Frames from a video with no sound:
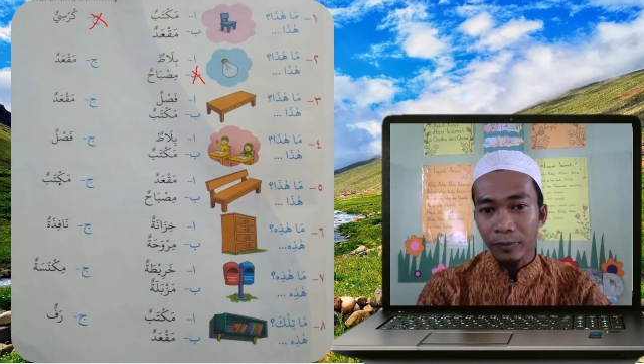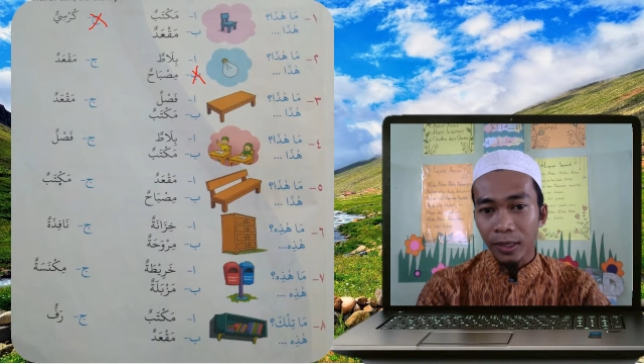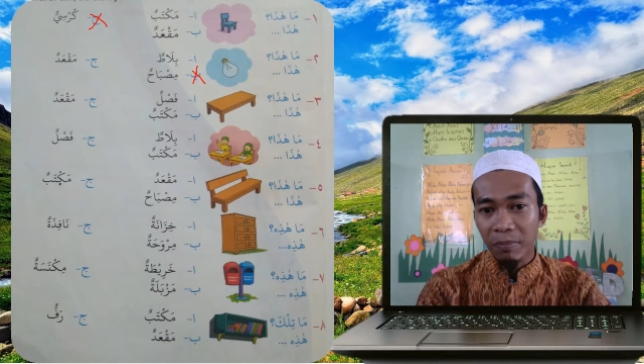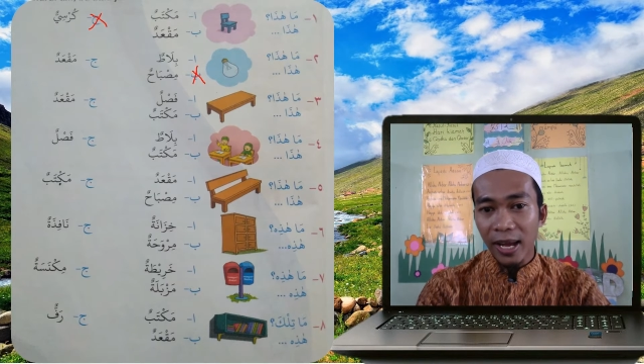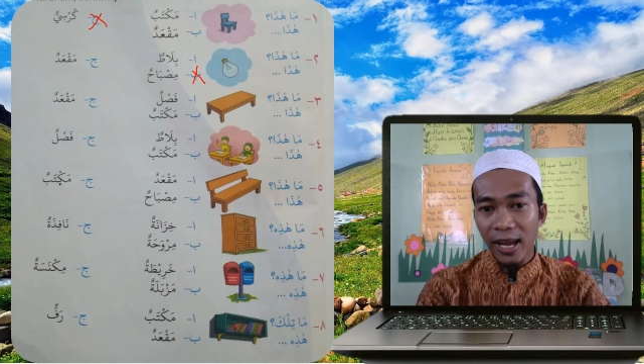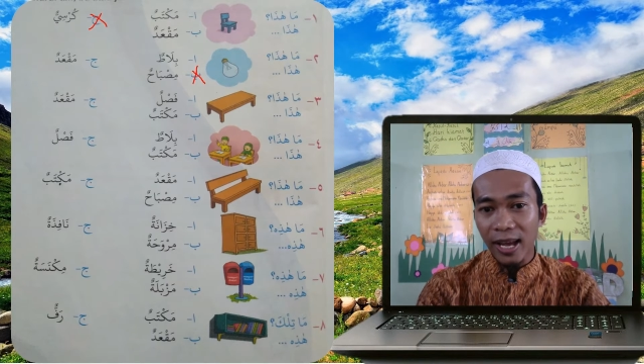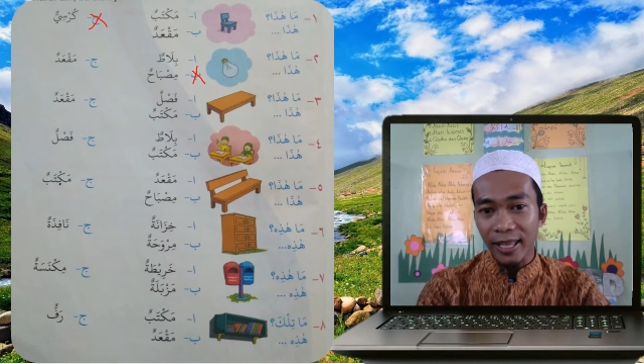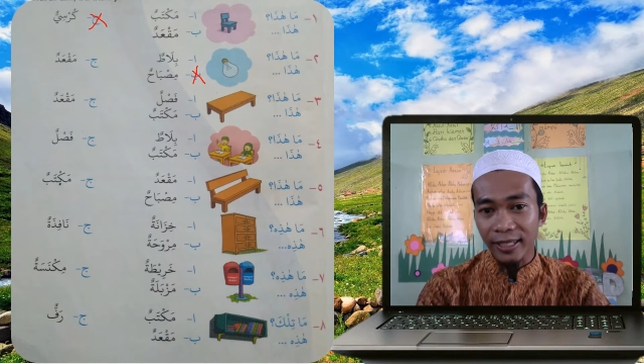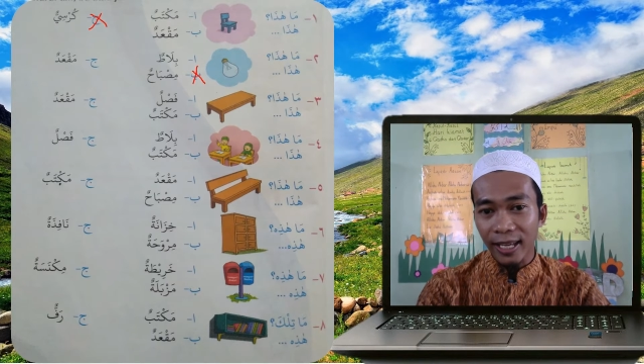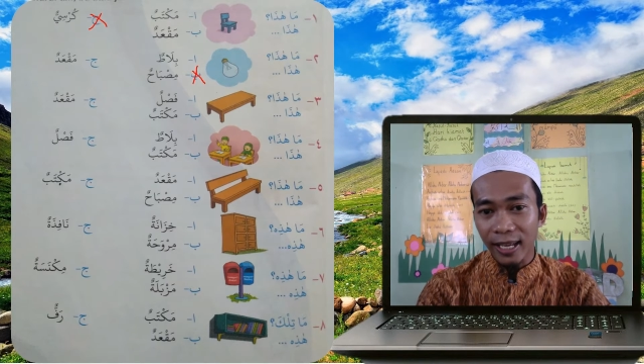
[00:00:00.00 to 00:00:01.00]

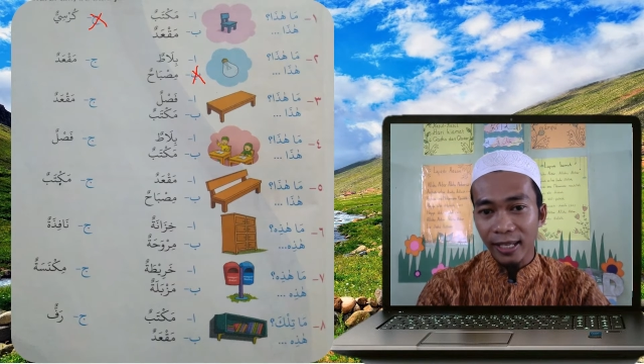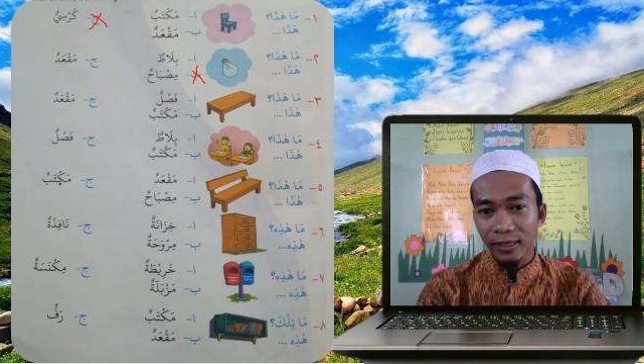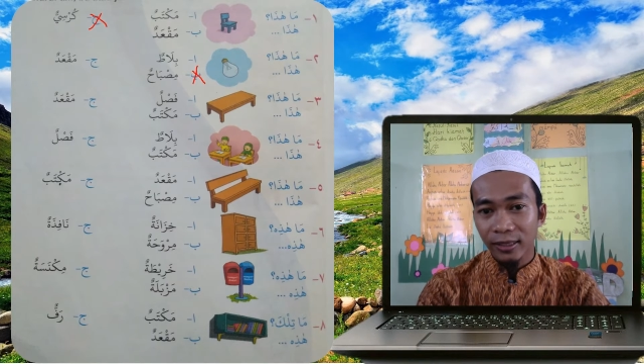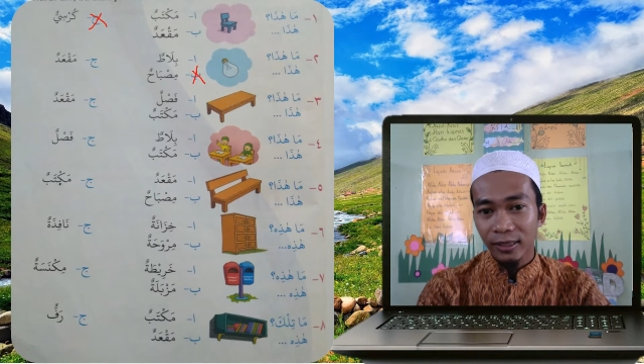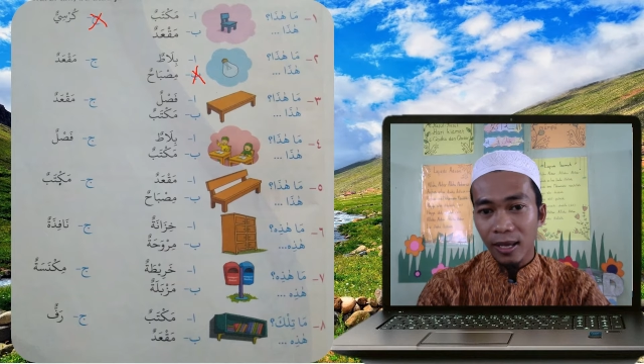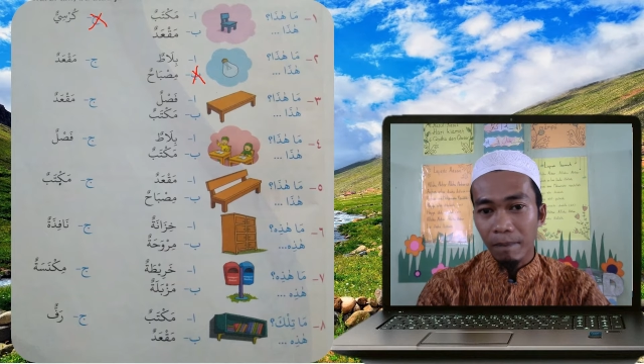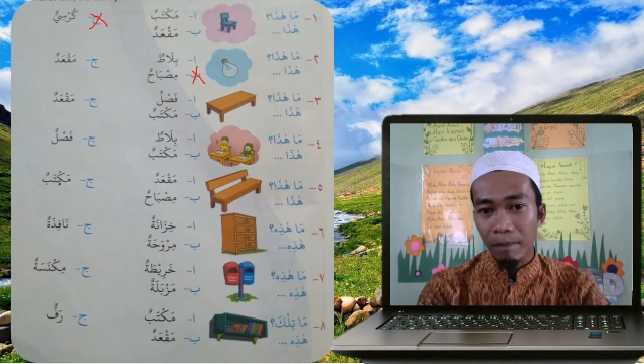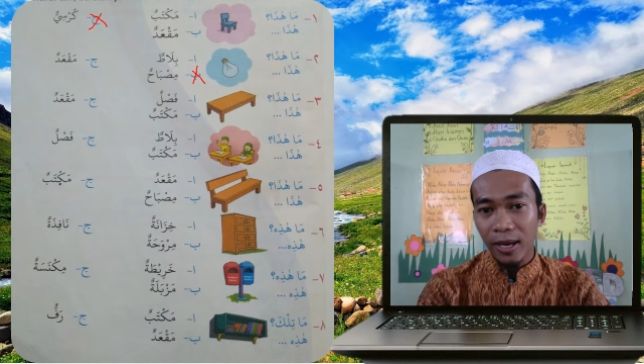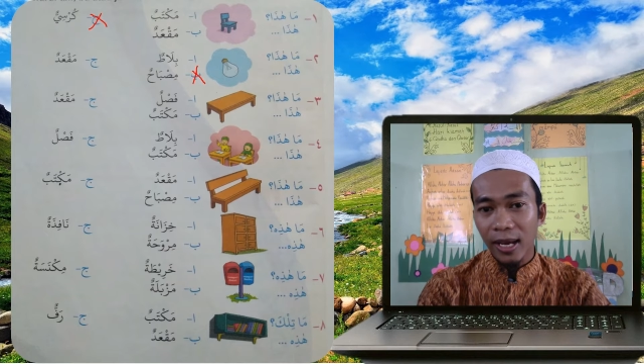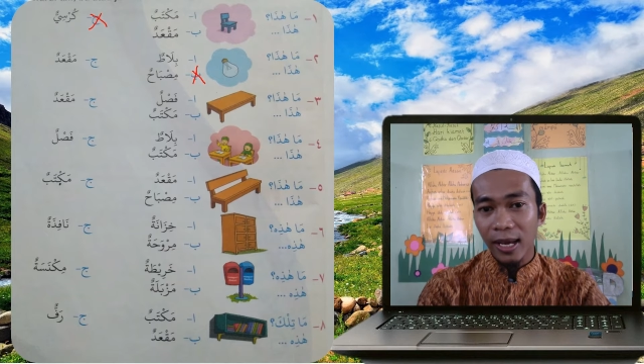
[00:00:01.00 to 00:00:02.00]
Mahaza,
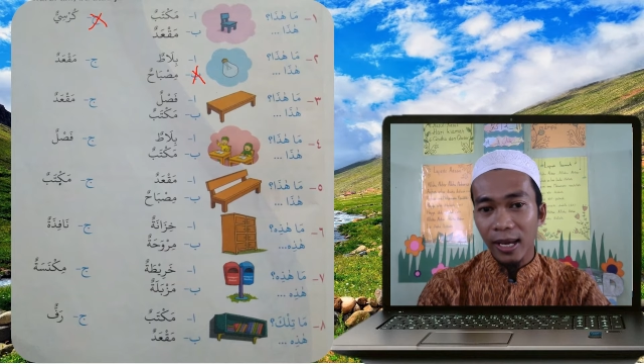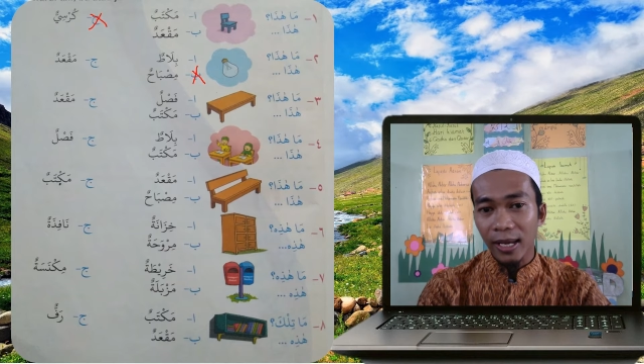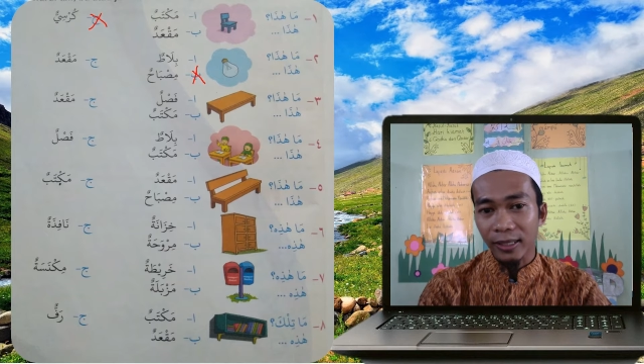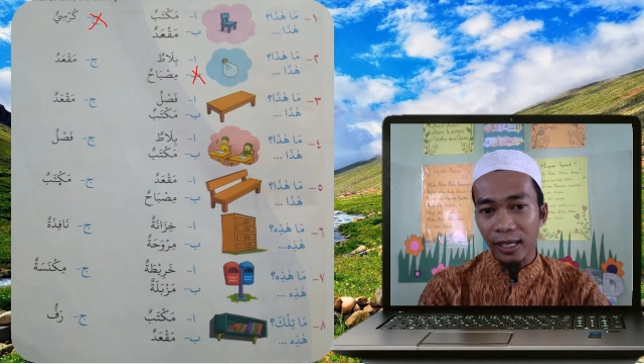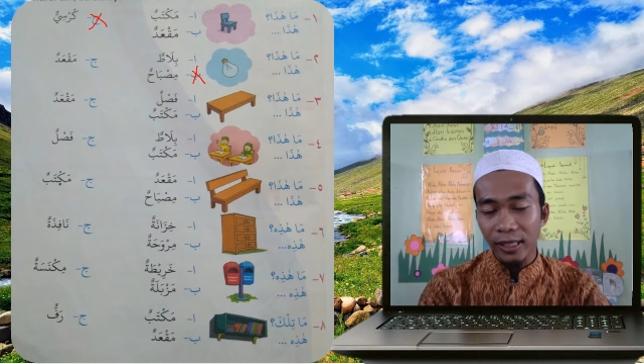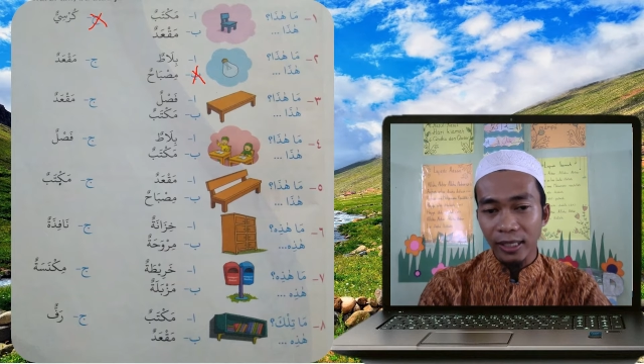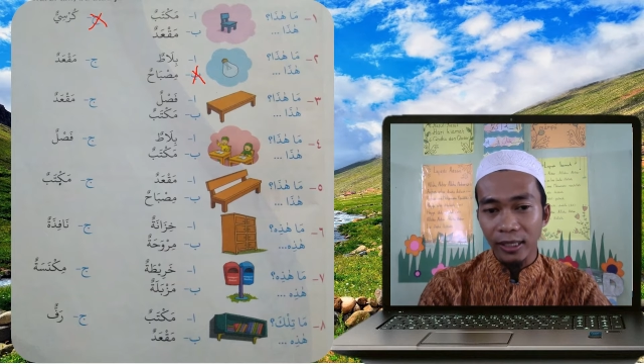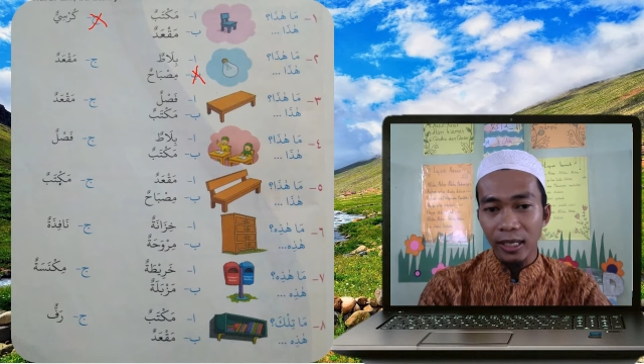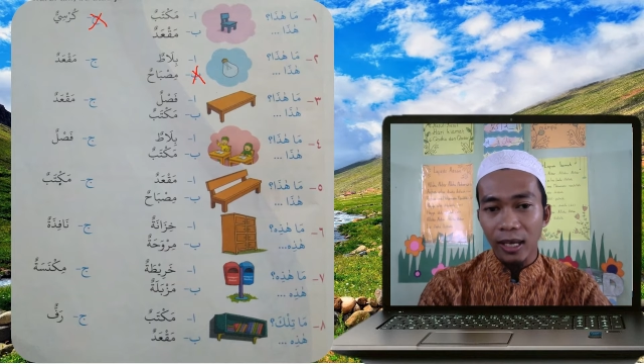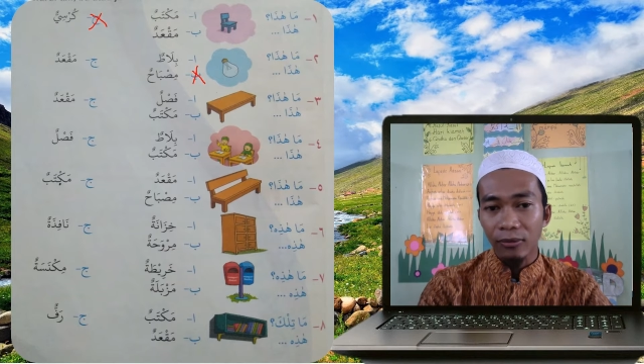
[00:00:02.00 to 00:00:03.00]
Mahaza. Cari.
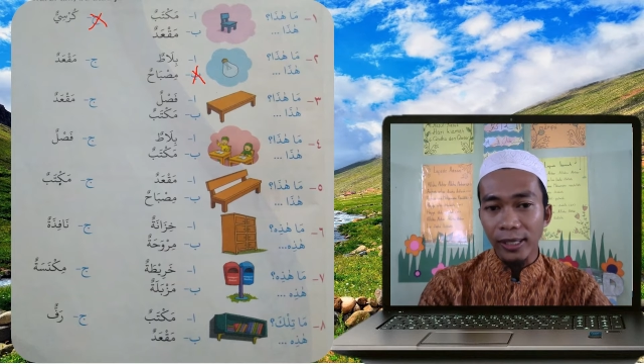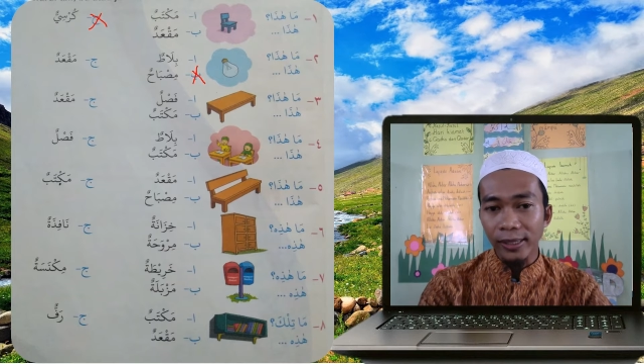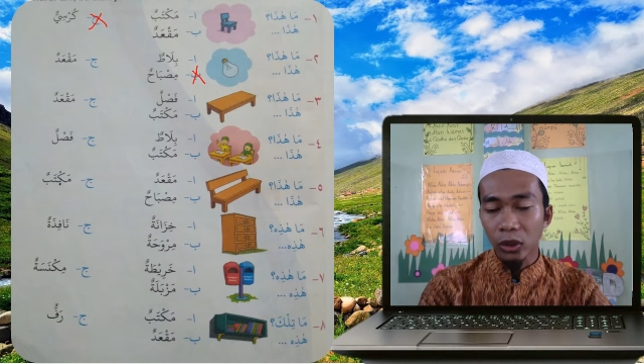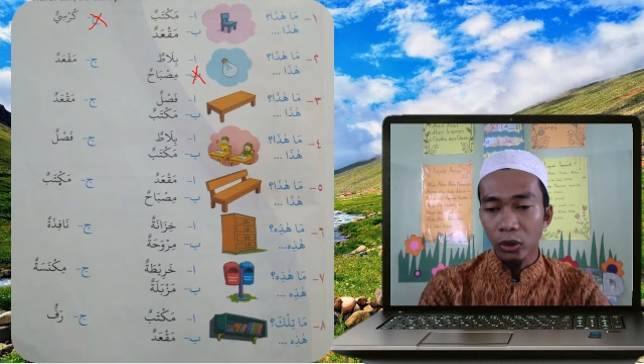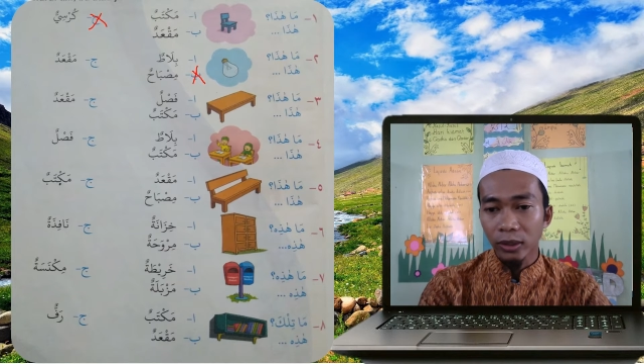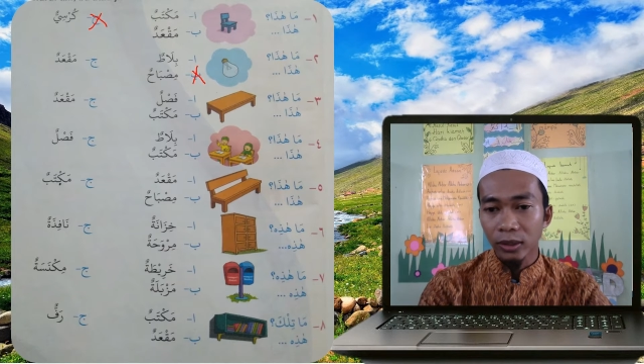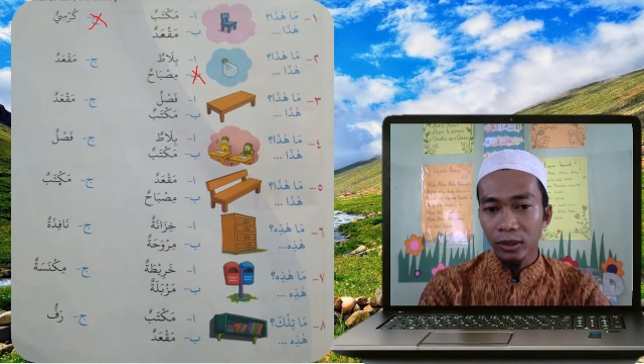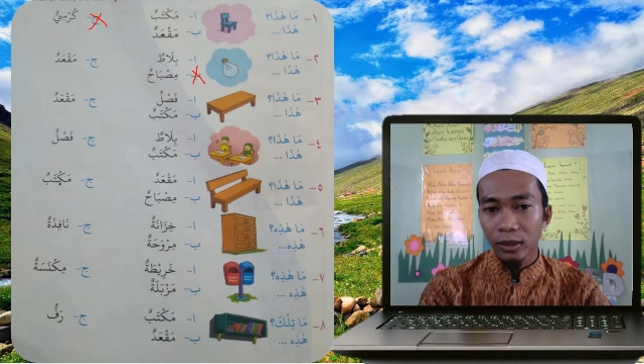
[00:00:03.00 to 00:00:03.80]
Faslun,